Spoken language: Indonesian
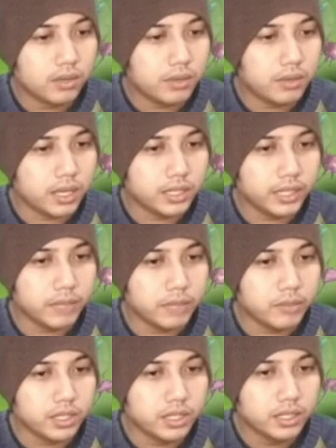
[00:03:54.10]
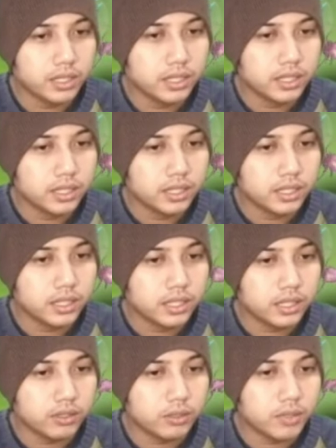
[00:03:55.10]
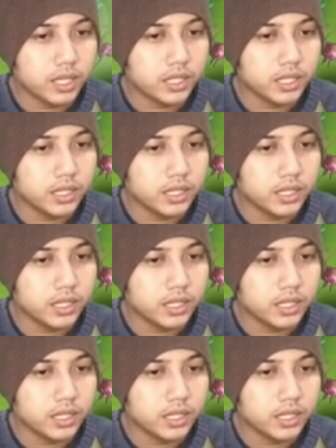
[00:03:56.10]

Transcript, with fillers: malah diamond. Ya udah biarin.